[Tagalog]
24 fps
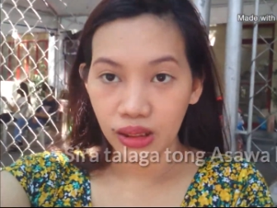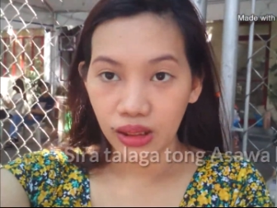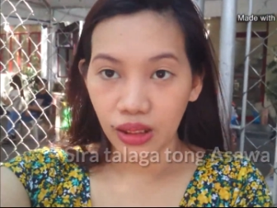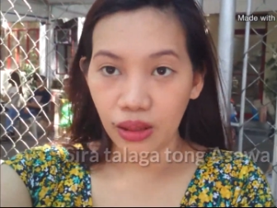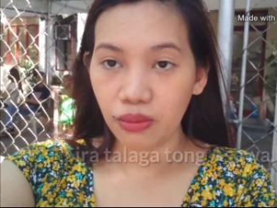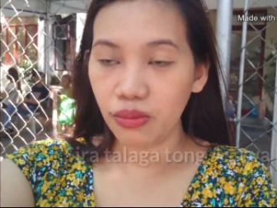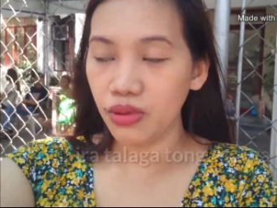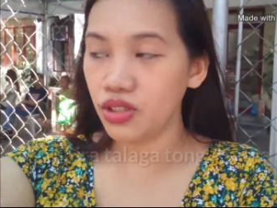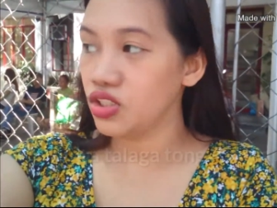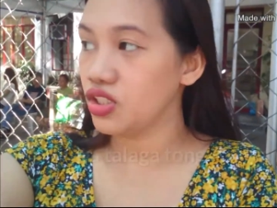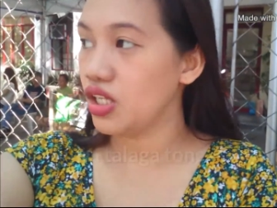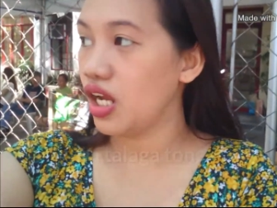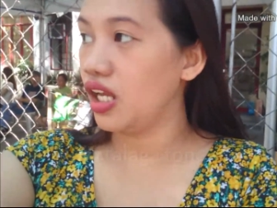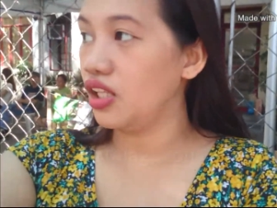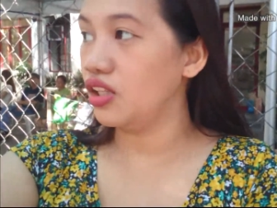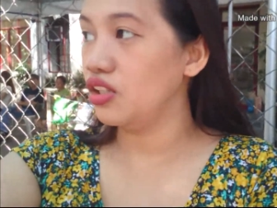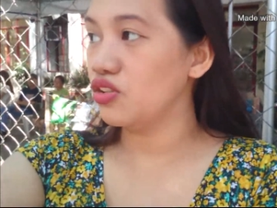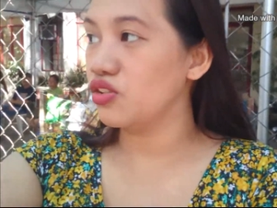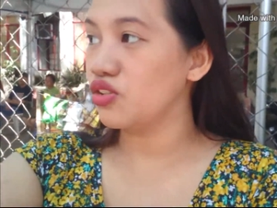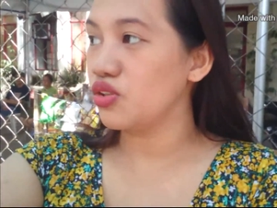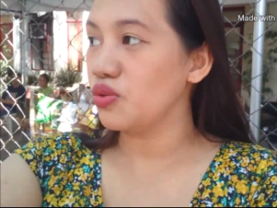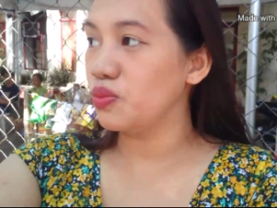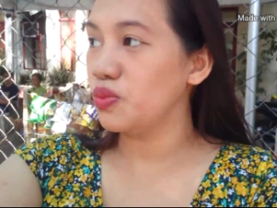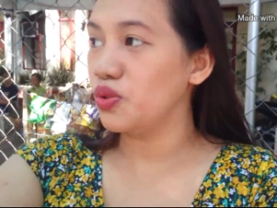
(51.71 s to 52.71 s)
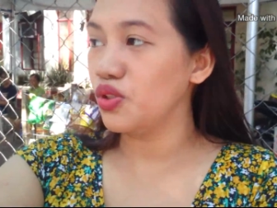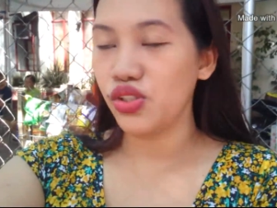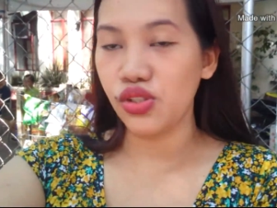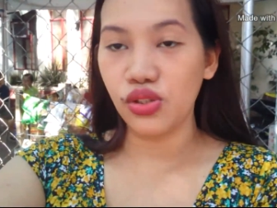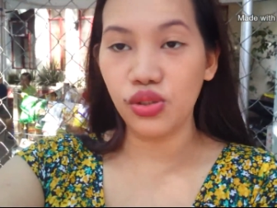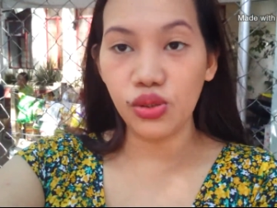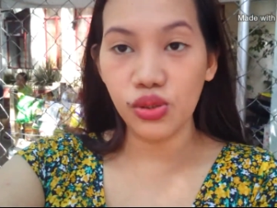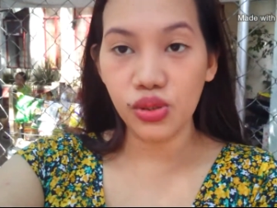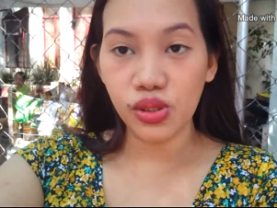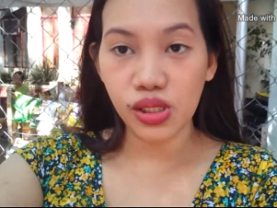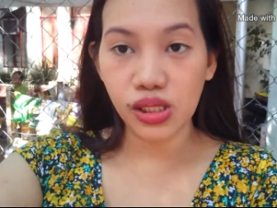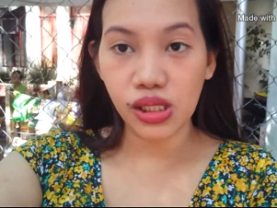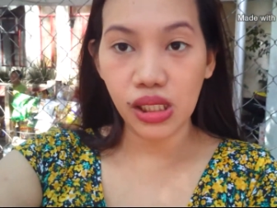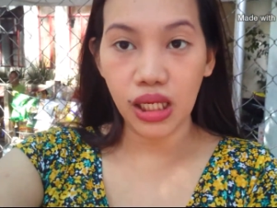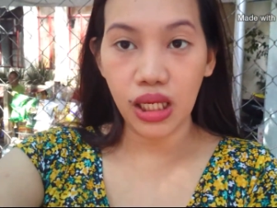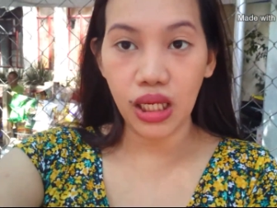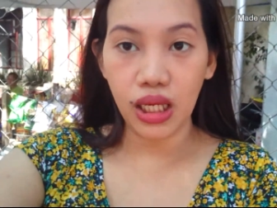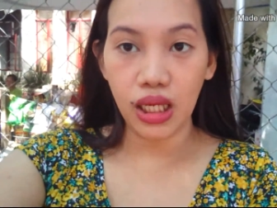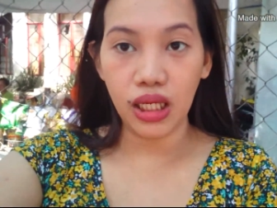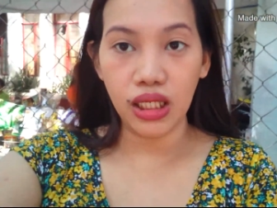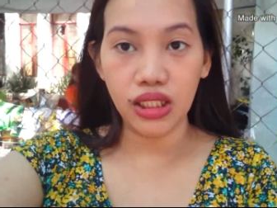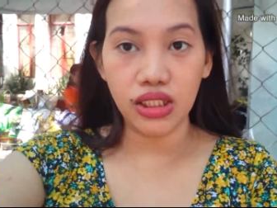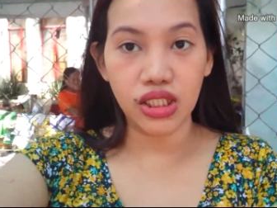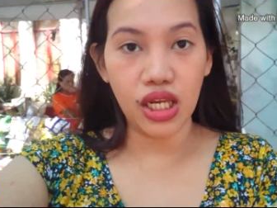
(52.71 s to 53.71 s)
Hindi masyadong sumusunod
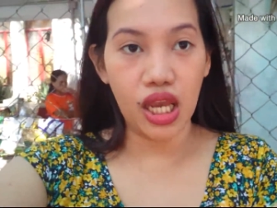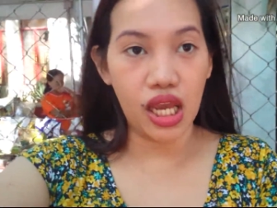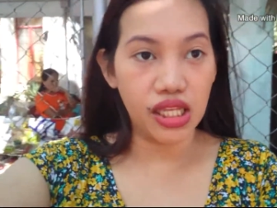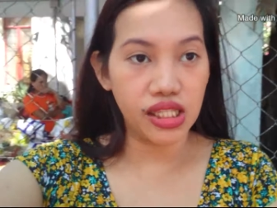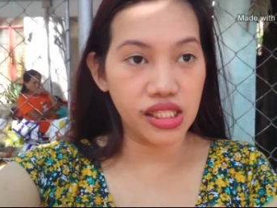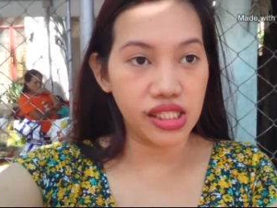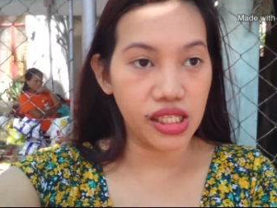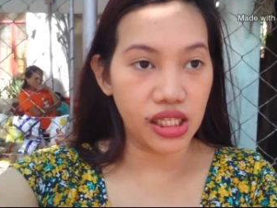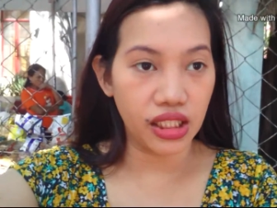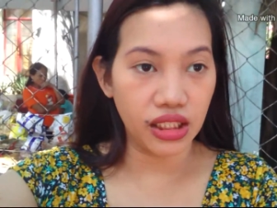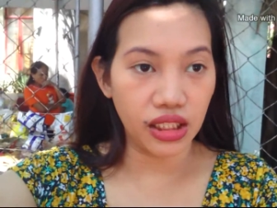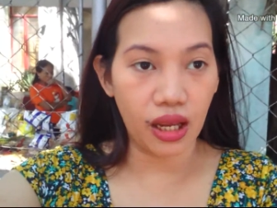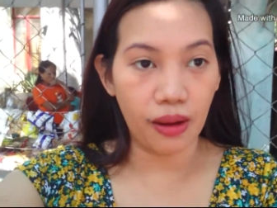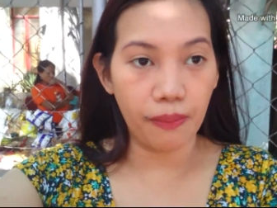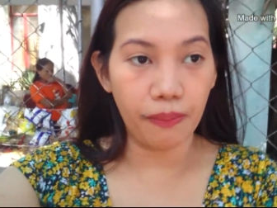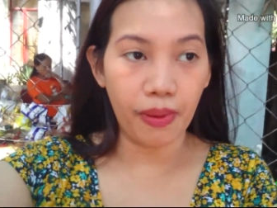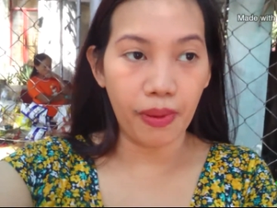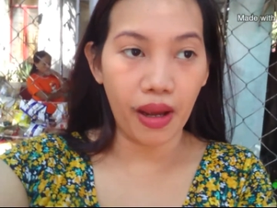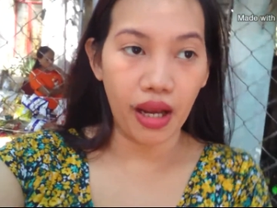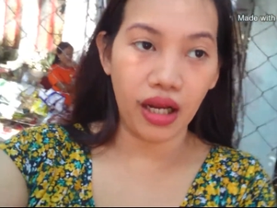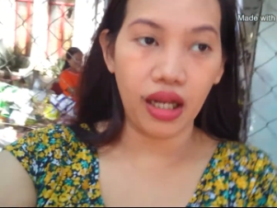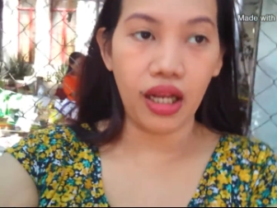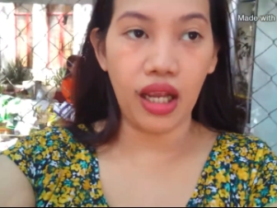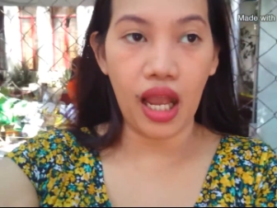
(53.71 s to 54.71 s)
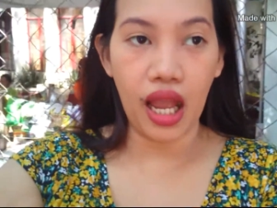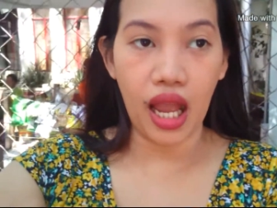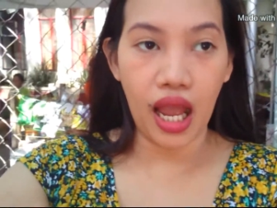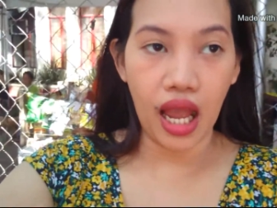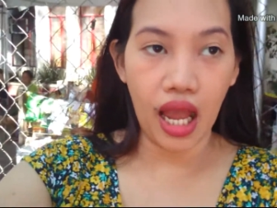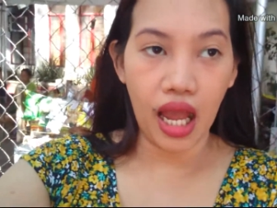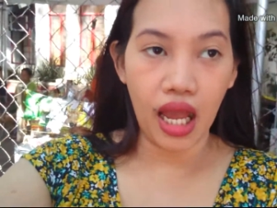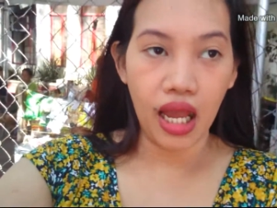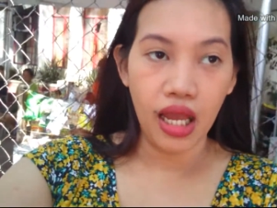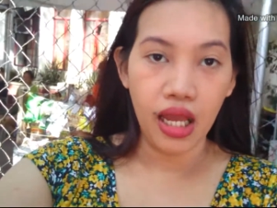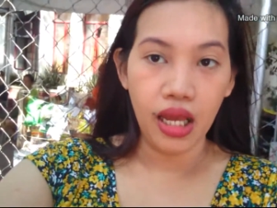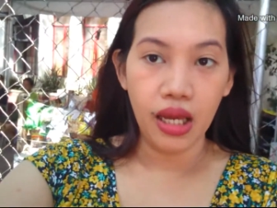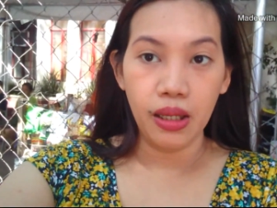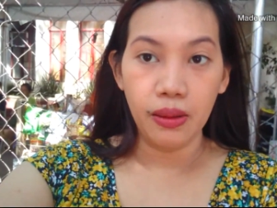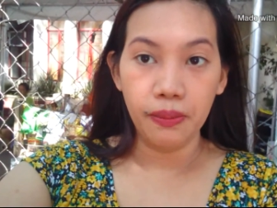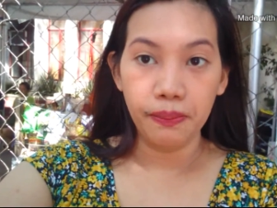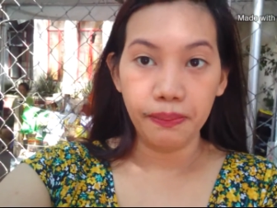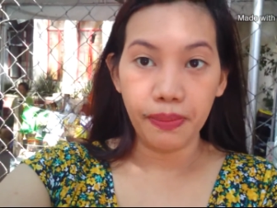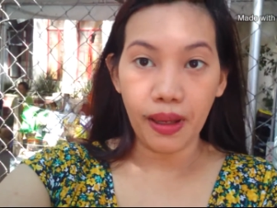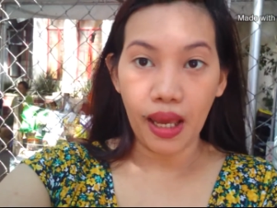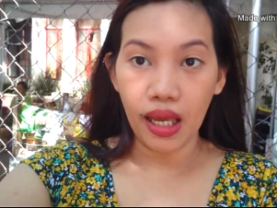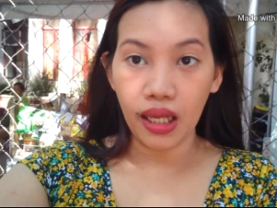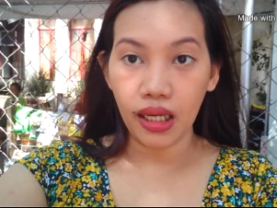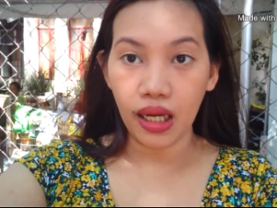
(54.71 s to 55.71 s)
si Johnson kapag ka,
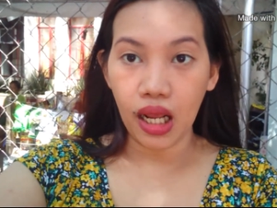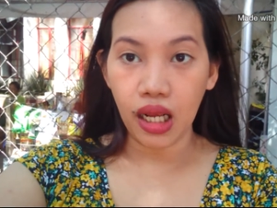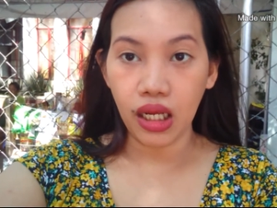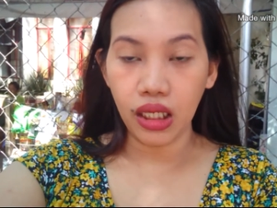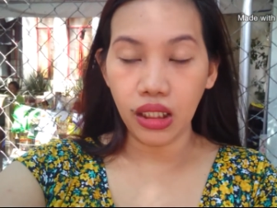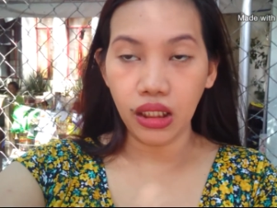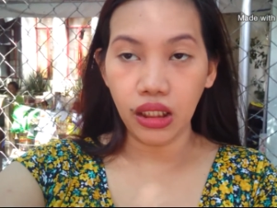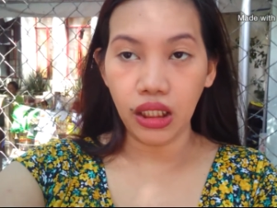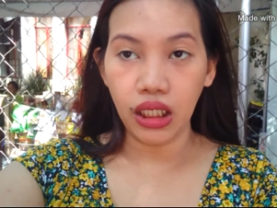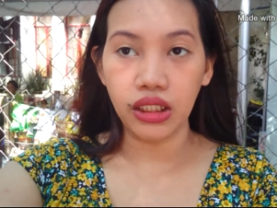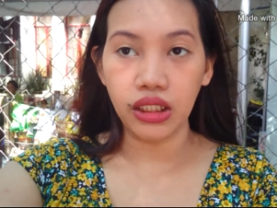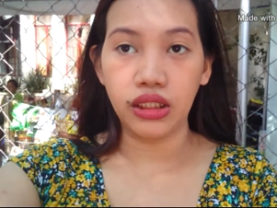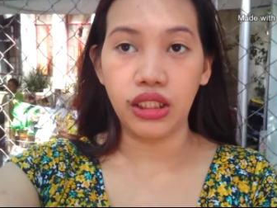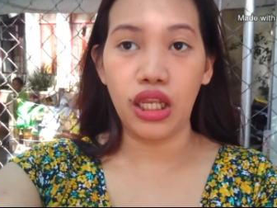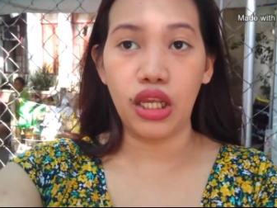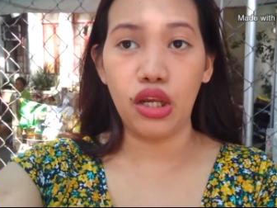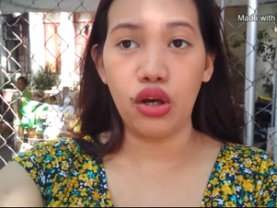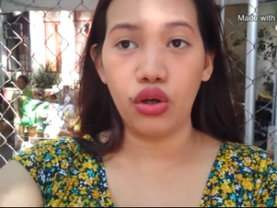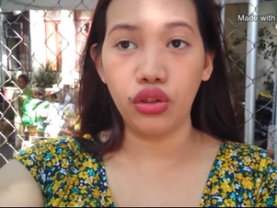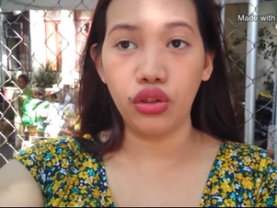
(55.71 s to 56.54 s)
parang hindi